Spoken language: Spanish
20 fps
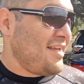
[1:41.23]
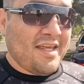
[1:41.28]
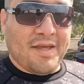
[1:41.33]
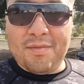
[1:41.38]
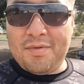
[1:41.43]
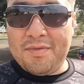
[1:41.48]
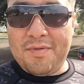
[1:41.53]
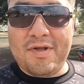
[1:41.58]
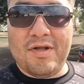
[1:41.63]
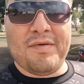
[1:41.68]
Y
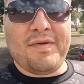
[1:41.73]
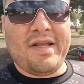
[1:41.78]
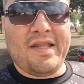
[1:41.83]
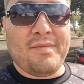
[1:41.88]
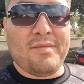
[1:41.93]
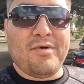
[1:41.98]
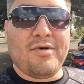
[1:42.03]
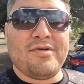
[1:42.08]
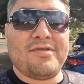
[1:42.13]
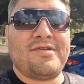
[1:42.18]
pues bueno,
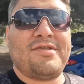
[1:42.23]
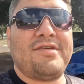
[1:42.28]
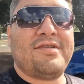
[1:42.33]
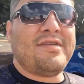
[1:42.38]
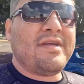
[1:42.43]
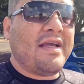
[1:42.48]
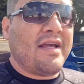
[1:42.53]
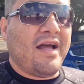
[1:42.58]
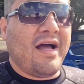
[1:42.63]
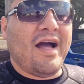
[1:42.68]

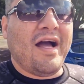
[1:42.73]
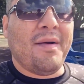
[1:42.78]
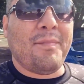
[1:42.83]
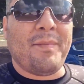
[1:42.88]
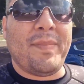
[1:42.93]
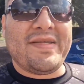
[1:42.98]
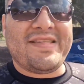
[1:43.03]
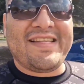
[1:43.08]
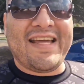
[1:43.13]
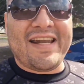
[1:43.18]
venimos a
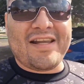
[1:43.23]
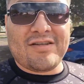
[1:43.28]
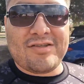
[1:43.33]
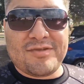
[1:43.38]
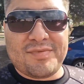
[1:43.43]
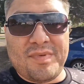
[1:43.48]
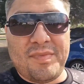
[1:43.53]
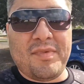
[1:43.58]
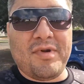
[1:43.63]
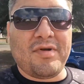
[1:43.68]

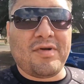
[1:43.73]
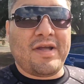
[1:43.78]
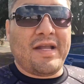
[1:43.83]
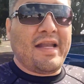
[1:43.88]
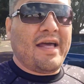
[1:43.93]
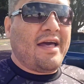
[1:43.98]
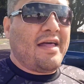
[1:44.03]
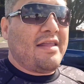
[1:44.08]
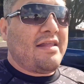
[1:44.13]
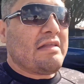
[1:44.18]
pesarnos primero que
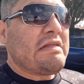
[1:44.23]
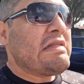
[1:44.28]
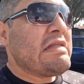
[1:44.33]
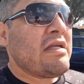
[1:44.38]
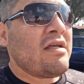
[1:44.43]
nada.